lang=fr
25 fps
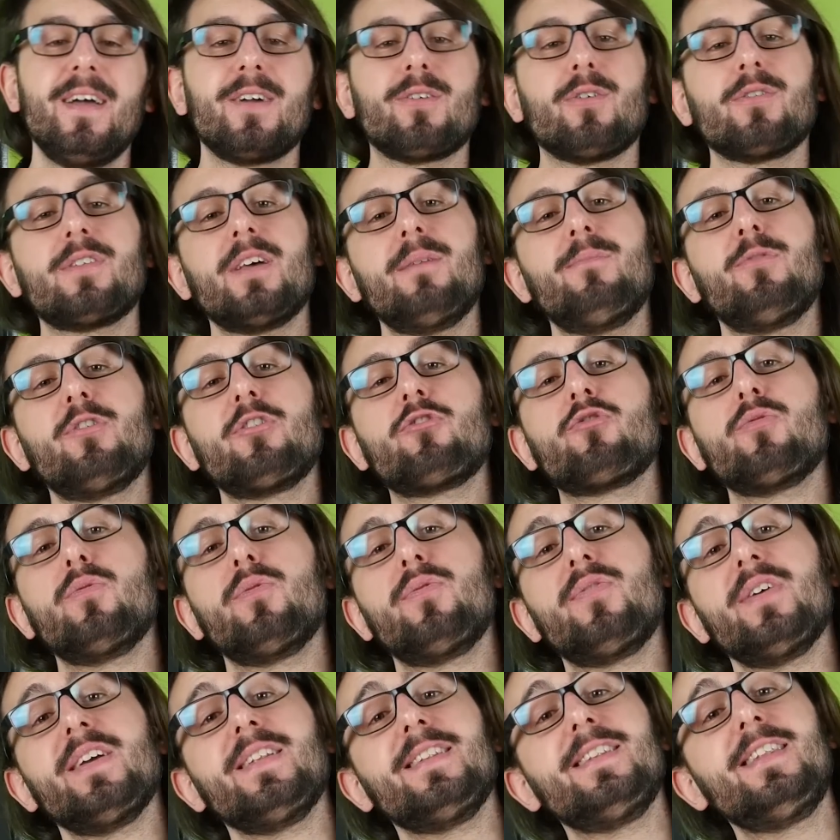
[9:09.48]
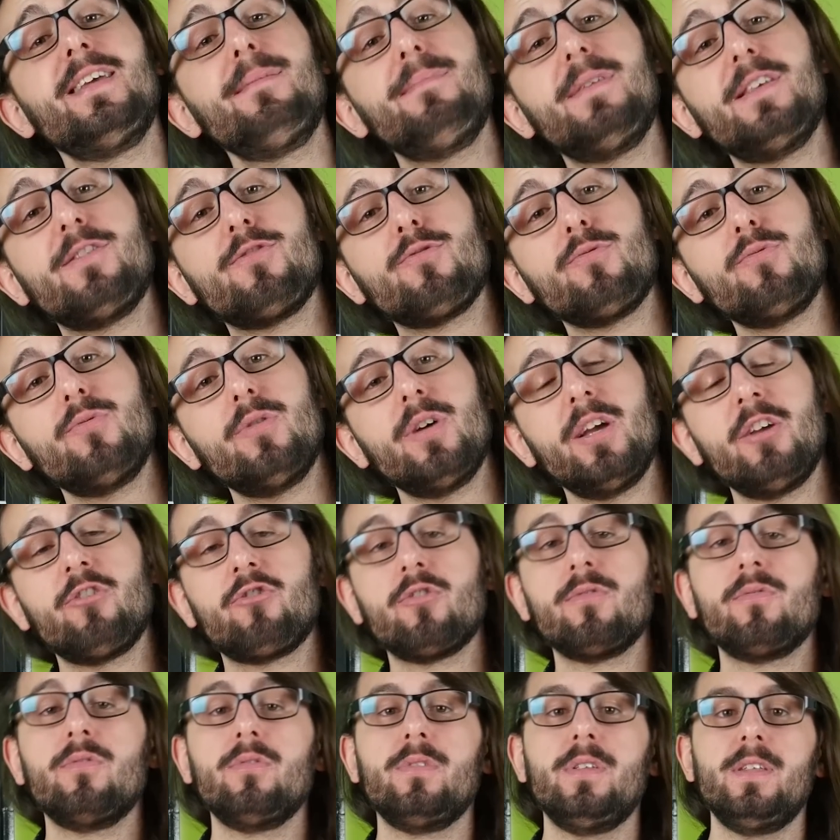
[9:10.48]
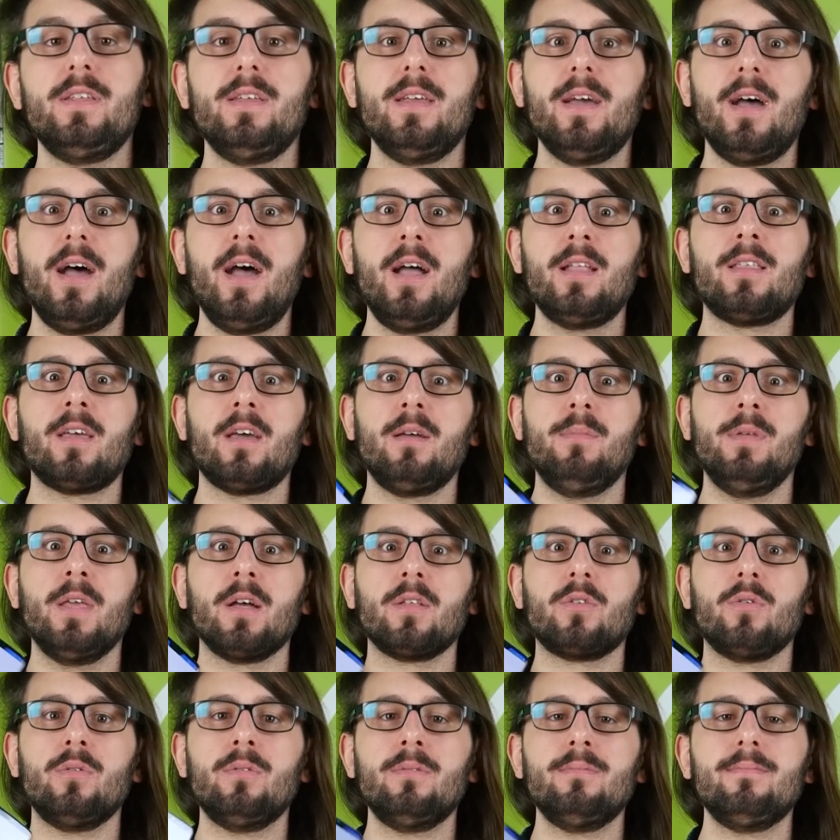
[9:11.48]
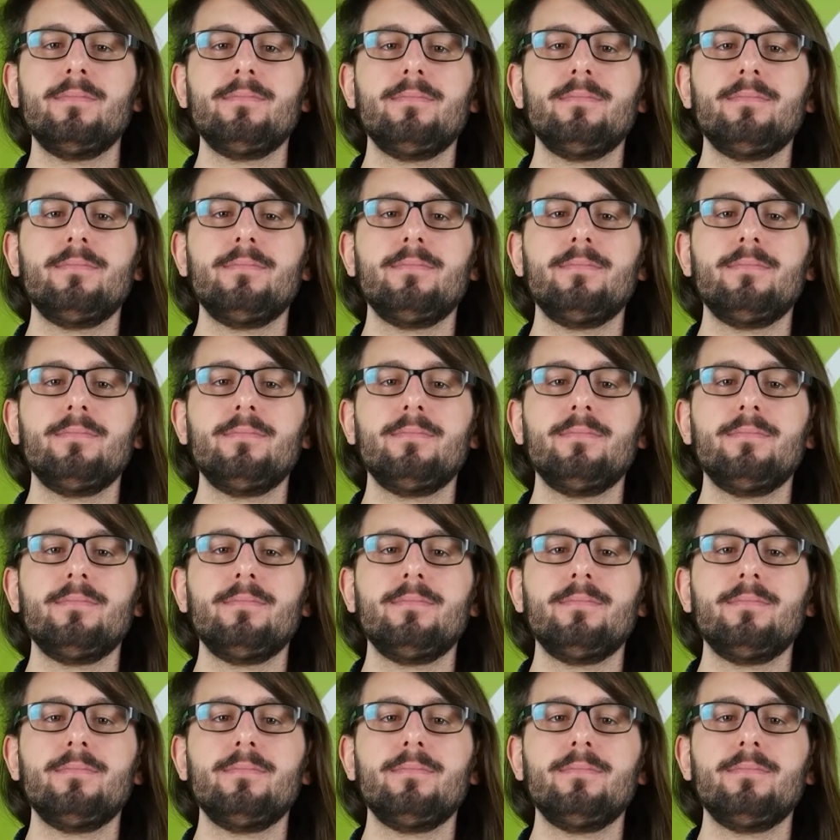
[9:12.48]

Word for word: Quant à moi, je vous fais des bisous et je vous dis à très bientôt